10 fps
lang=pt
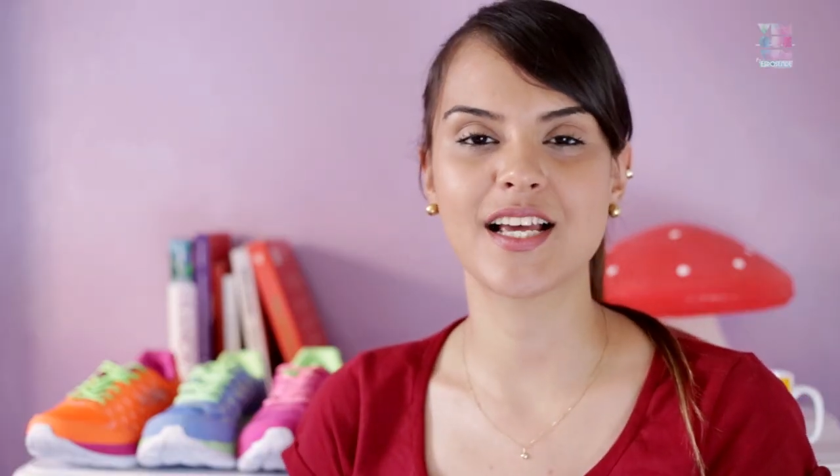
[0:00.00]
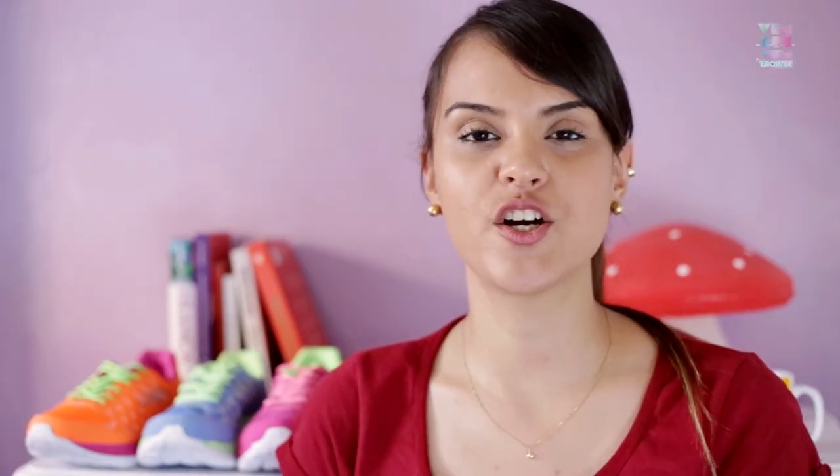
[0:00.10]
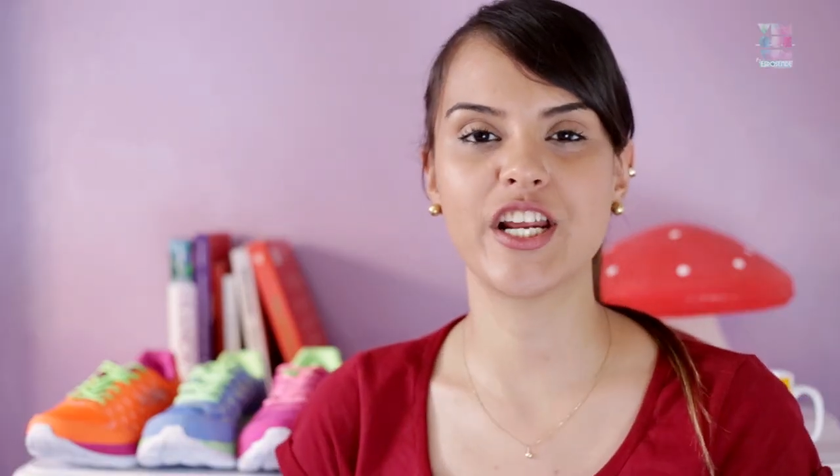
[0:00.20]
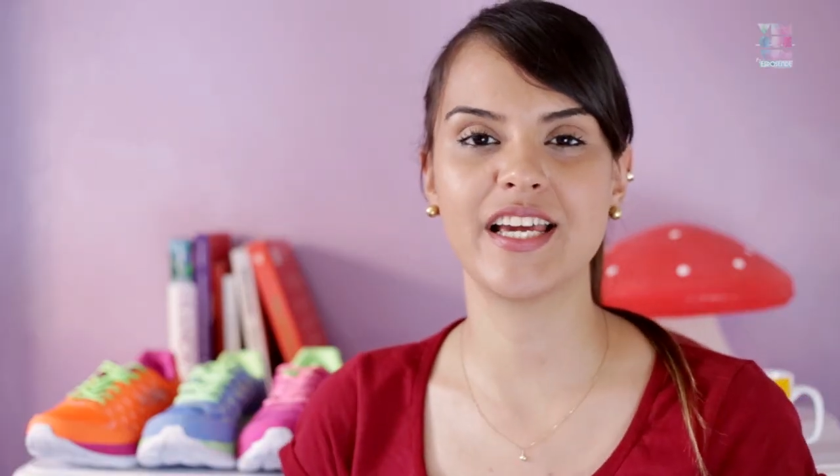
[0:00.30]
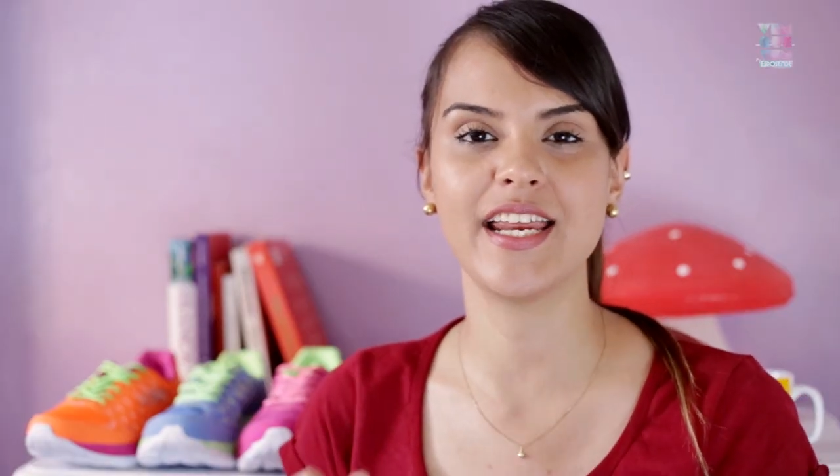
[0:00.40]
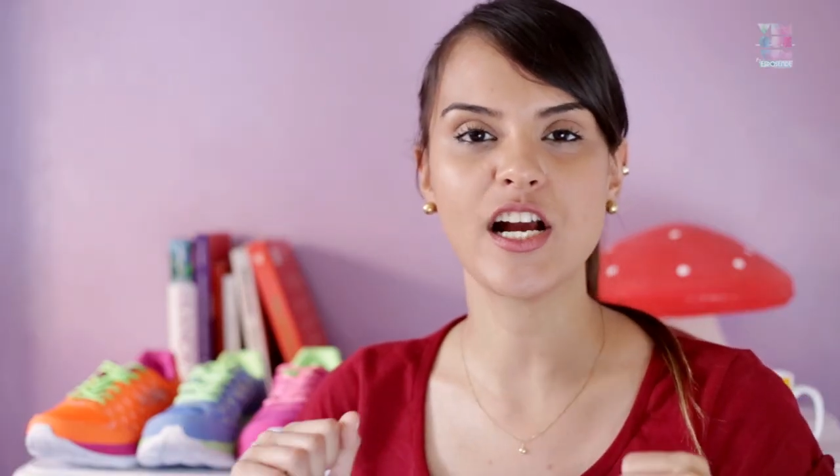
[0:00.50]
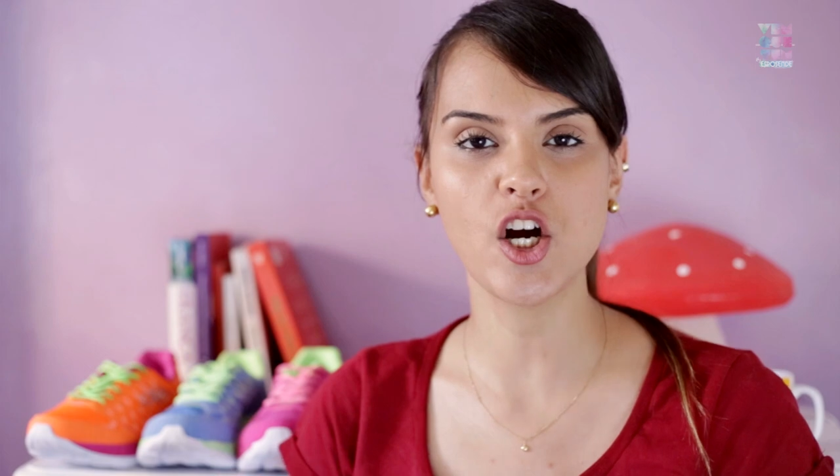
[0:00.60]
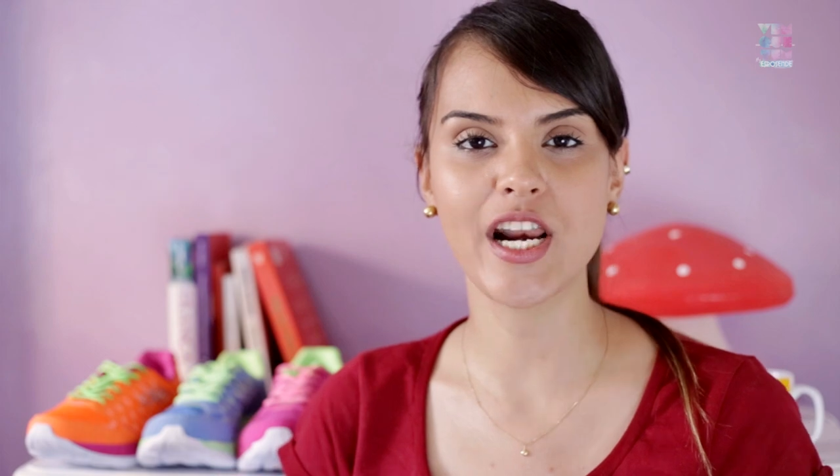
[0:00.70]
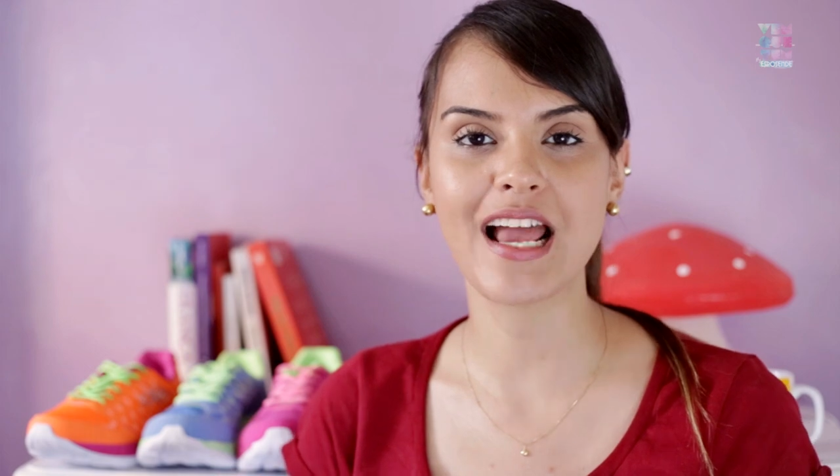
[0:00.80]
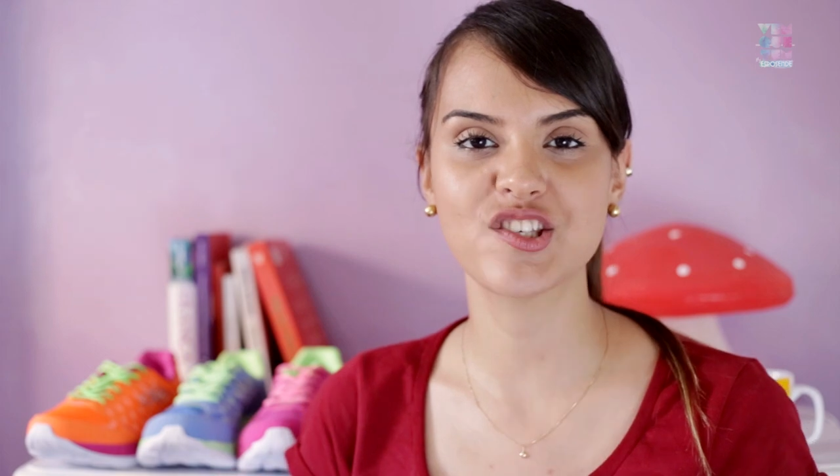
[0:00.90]
Agora é criar
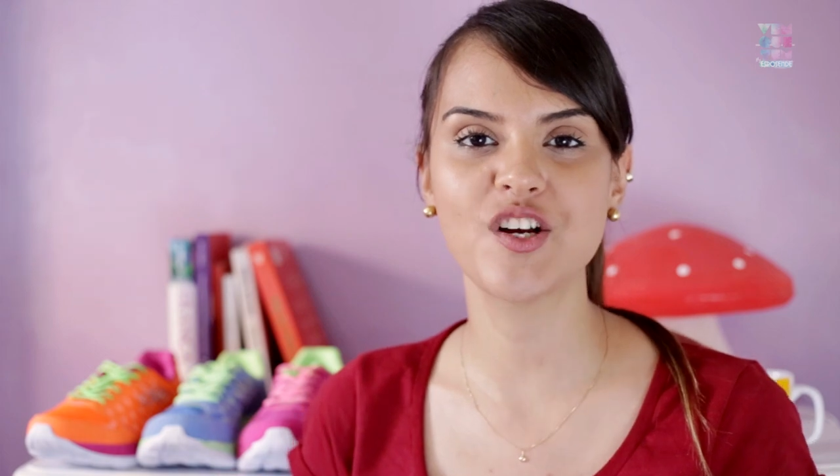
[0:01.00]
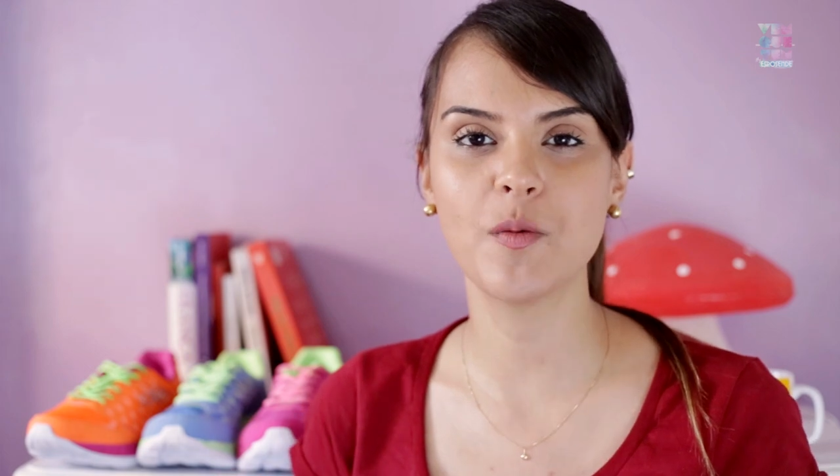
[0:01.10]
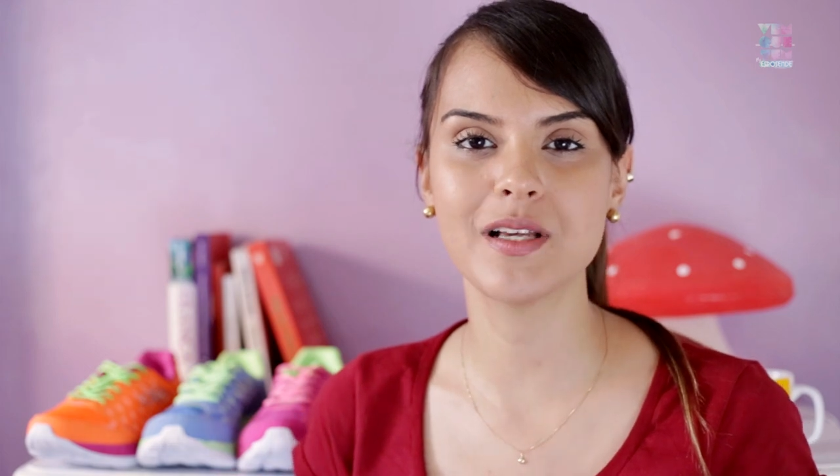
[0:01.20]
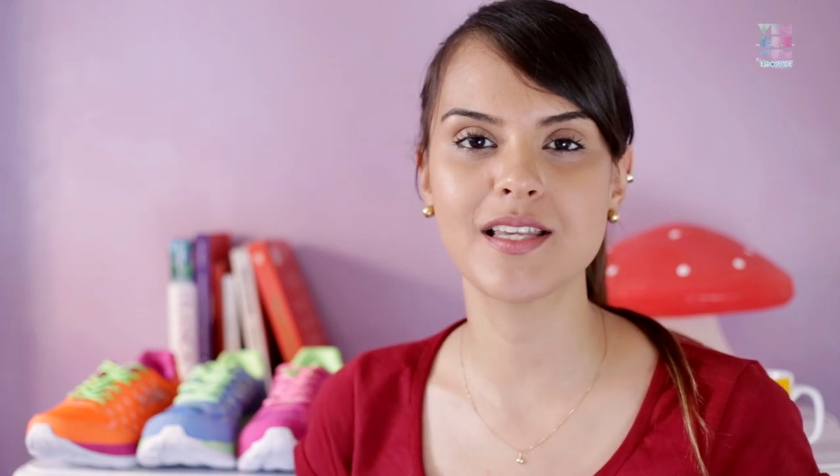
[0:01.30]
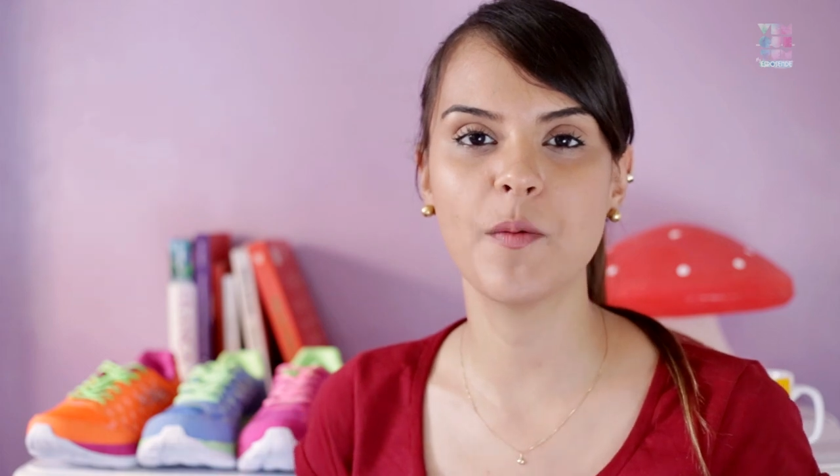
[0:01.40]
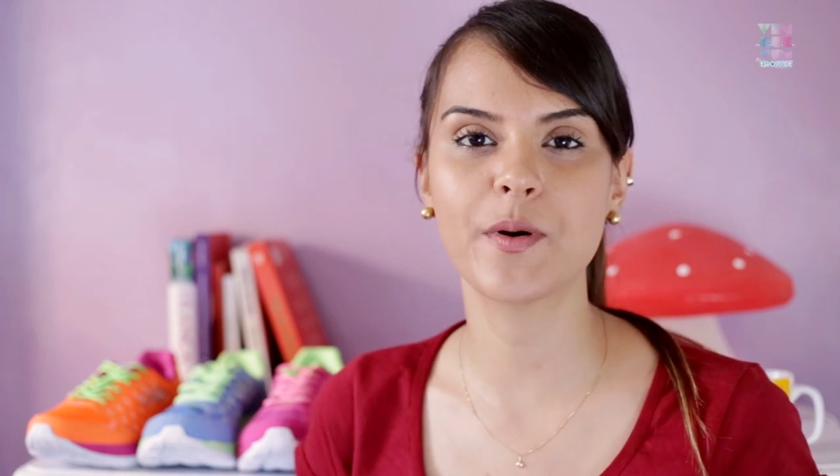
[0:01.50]
coragem e começar o